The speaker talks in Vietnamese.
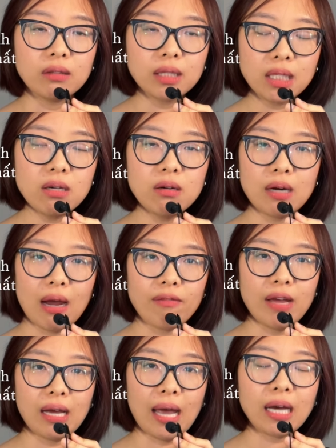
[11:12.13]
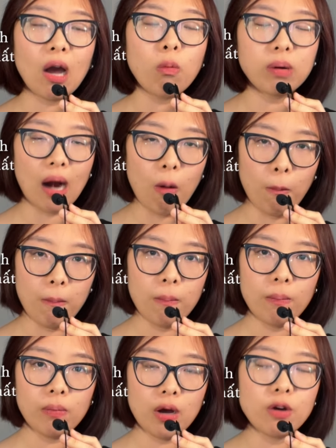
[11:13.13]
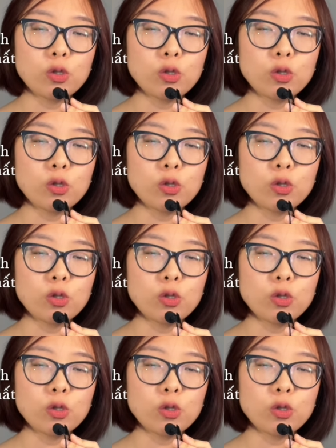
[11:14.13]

và thứ tư là về cái cộng đồng